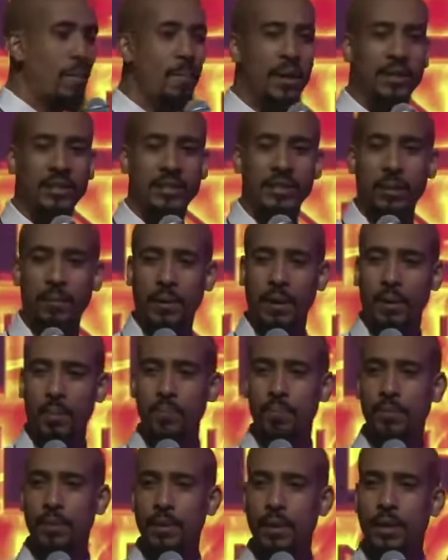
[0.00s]
en Bersabé
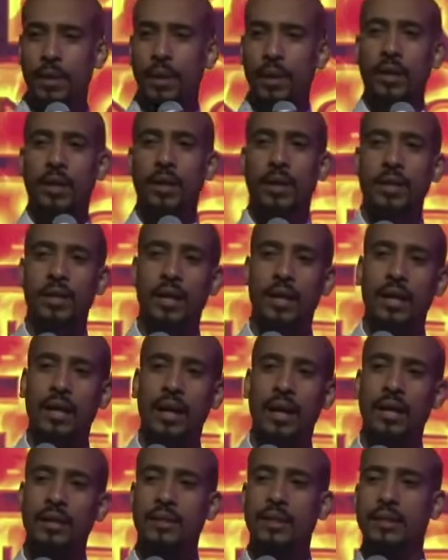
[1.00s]
y en
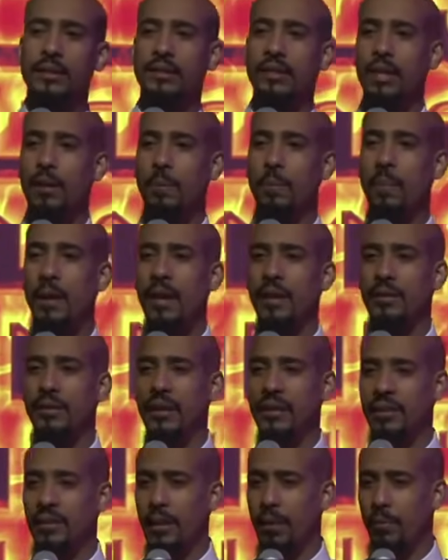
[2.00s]
la tercera parte
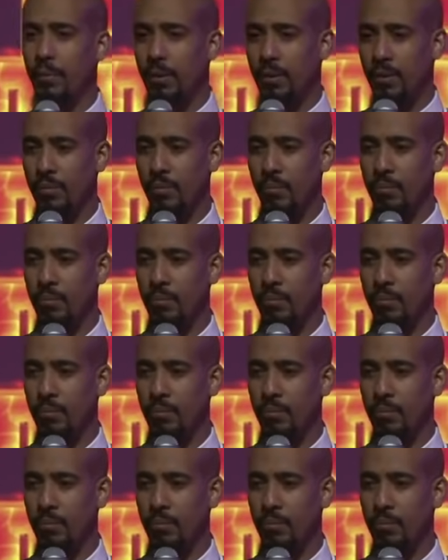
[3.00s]
en David.